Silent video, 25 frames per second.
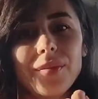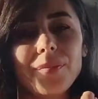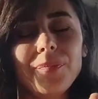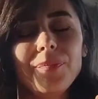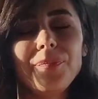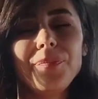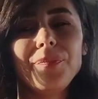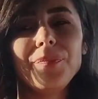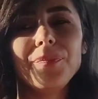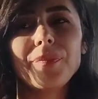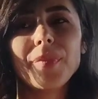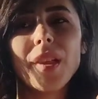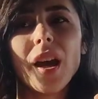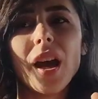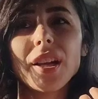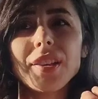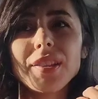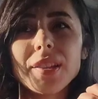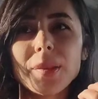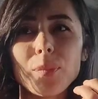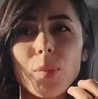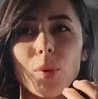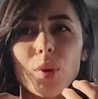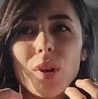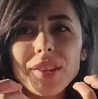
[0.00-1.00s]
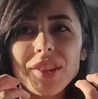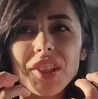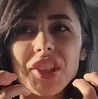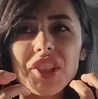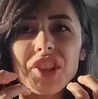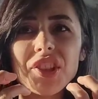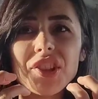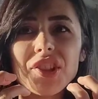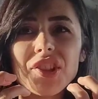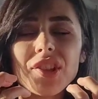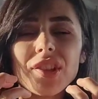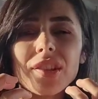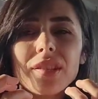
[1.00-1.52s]
hmm, artık böyle
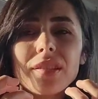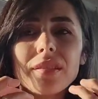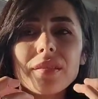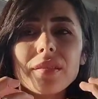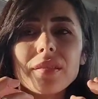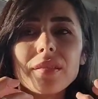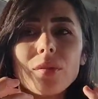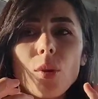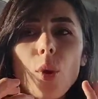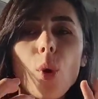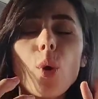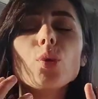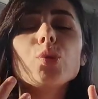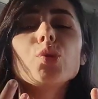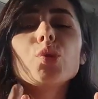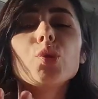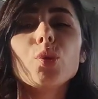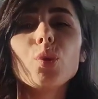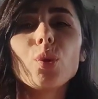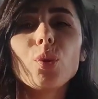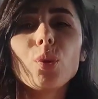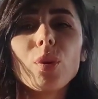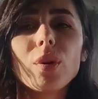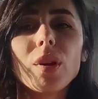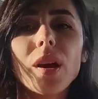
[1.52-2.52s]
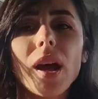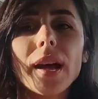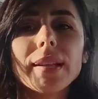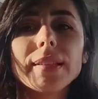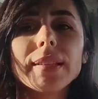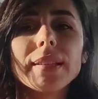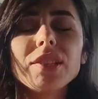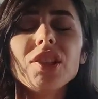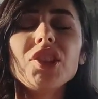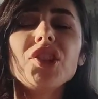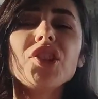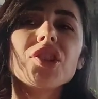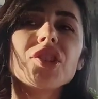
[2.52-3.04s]
diş için ölçü
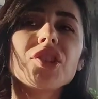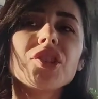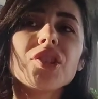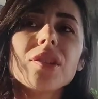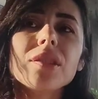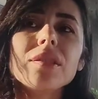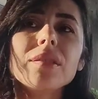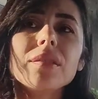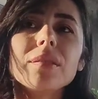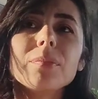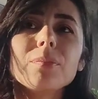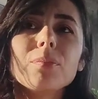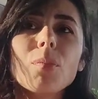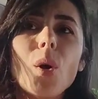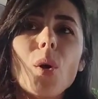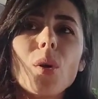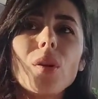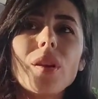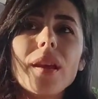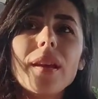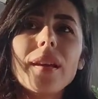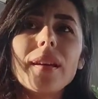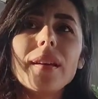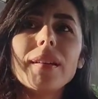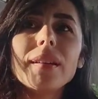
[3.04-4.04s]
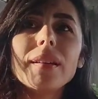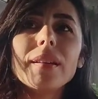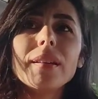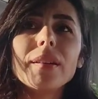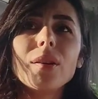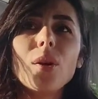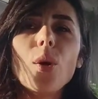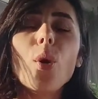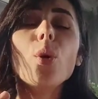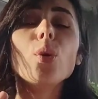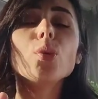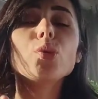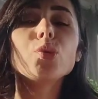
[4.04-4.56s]
yani diş için böyle
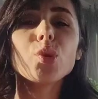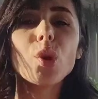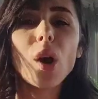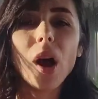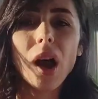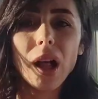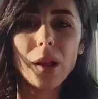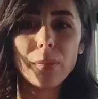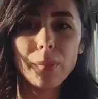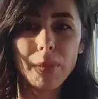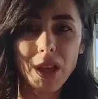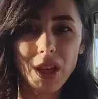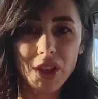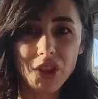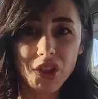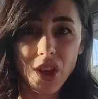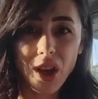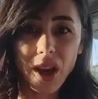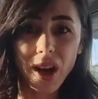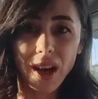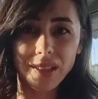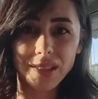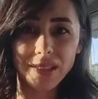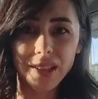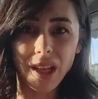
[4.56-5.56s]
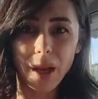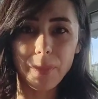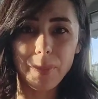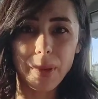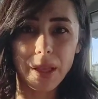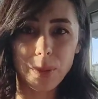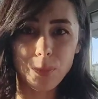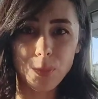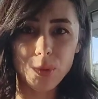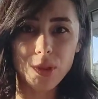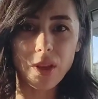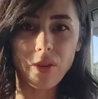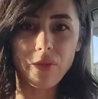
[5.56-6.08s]
e, ölçü almaya çağırdılar
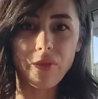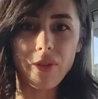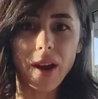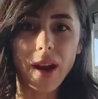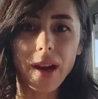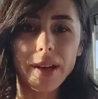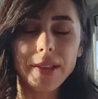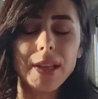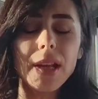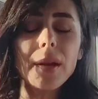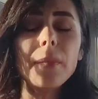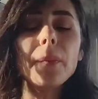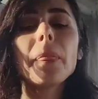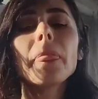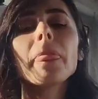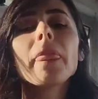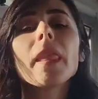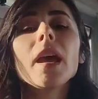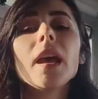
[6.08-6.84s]
benim bu seferde.